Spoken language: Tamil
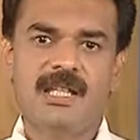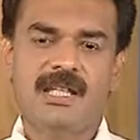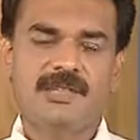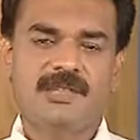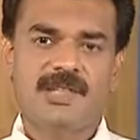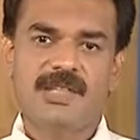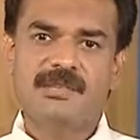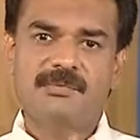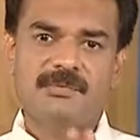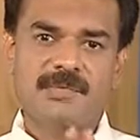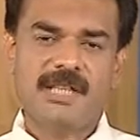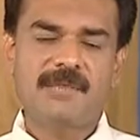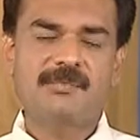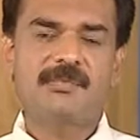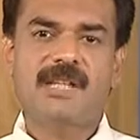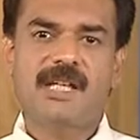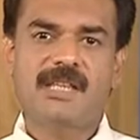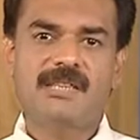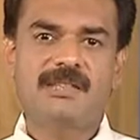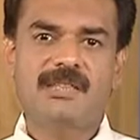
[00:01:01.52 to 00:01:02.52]
ஸோ அந்த மாதிரி
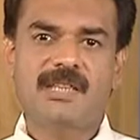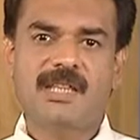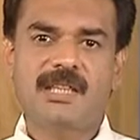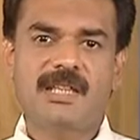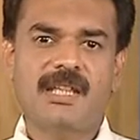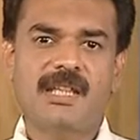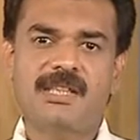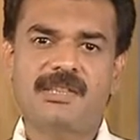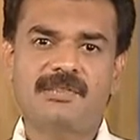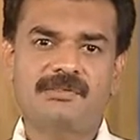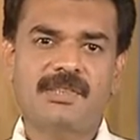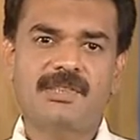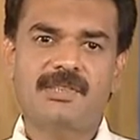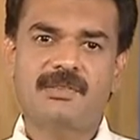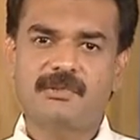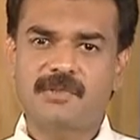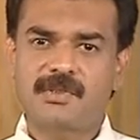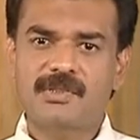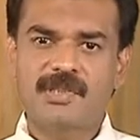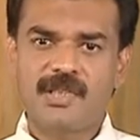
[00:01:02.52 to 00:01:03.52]
பார்த்தீங்கன்னா இது
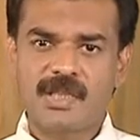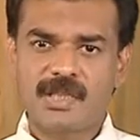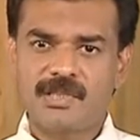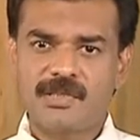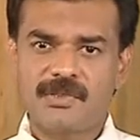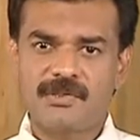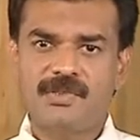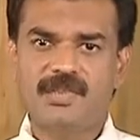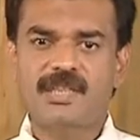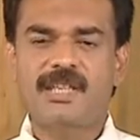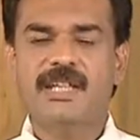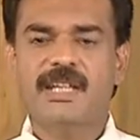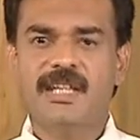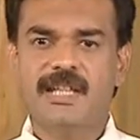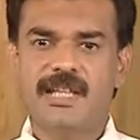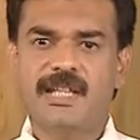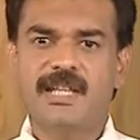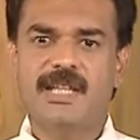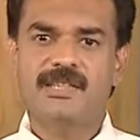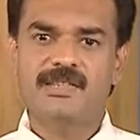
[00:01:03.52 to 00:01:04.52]
வந்து ஒற்றை நோயே
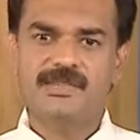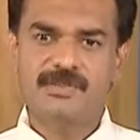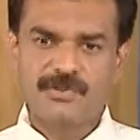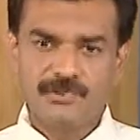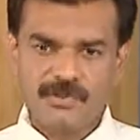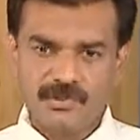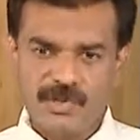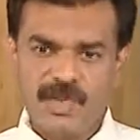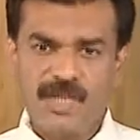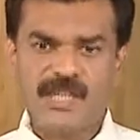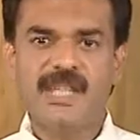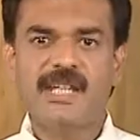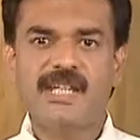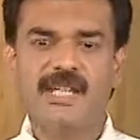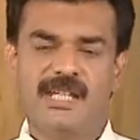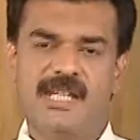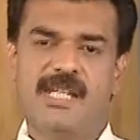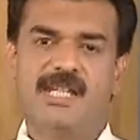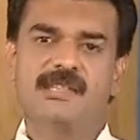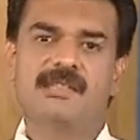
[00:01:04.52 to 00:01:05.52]
கிடையாது நோயே
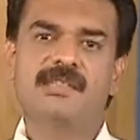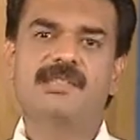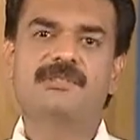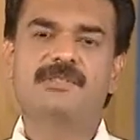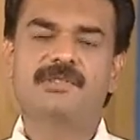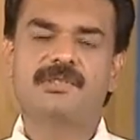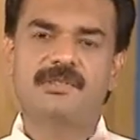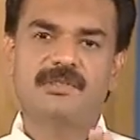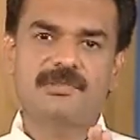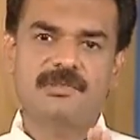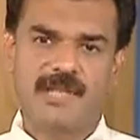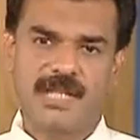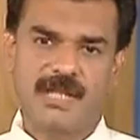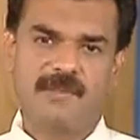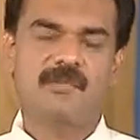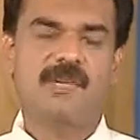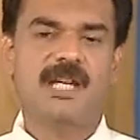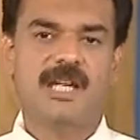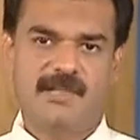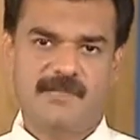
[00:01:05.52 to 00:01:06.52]
கிடையாது இது ஒரு
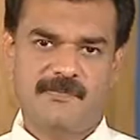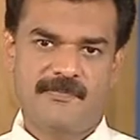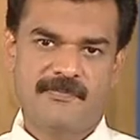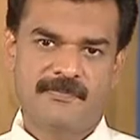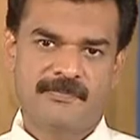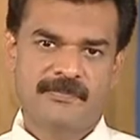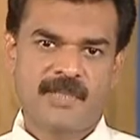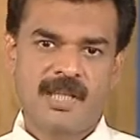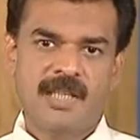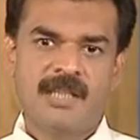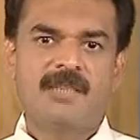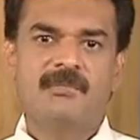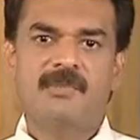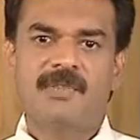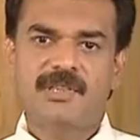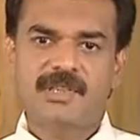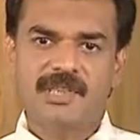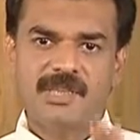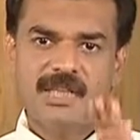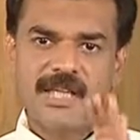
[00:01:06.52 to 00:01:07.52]
குறைபாடு
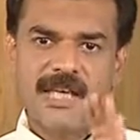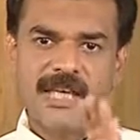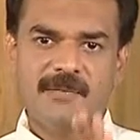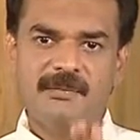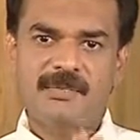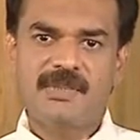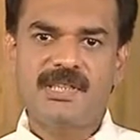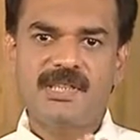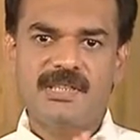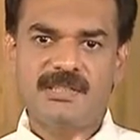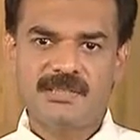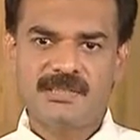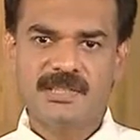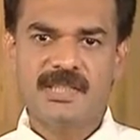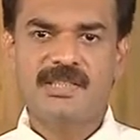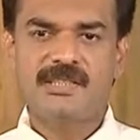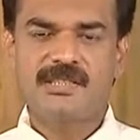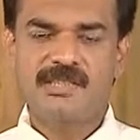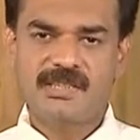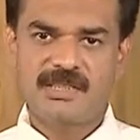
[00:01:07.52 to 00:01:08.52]
இப்போ இந்த டயபெட்டிஸ்னு
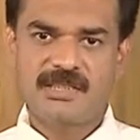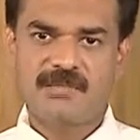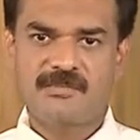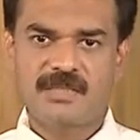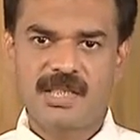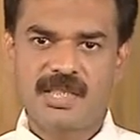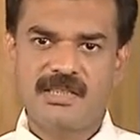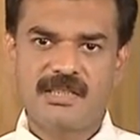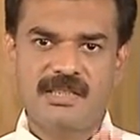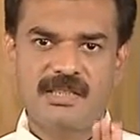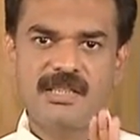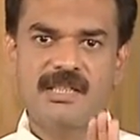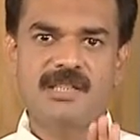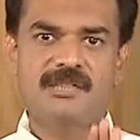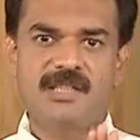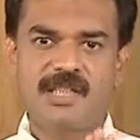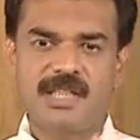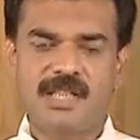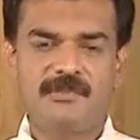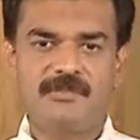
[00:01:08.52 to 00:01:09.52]
எடுத்துக்கிட்டோம்னா அது ரெண்டு
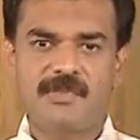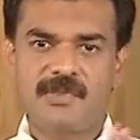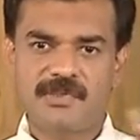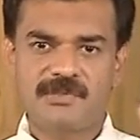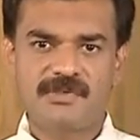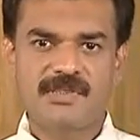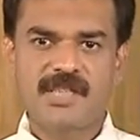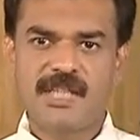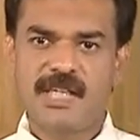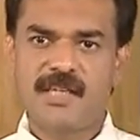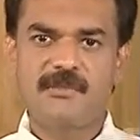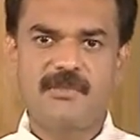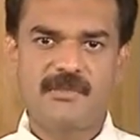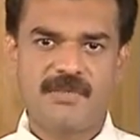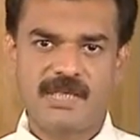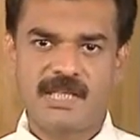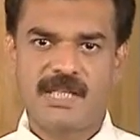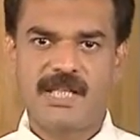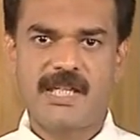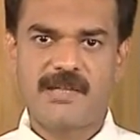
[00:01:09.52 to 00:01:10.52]
வகைப்படும் டைப்
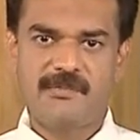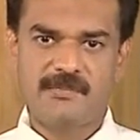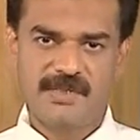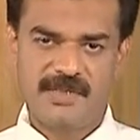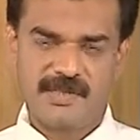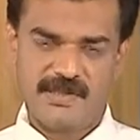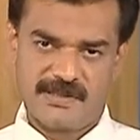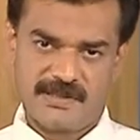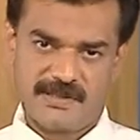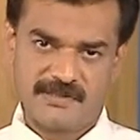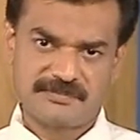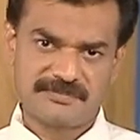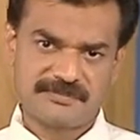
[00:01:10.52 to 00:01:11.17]
ஒன் டயபெட்டிஸ்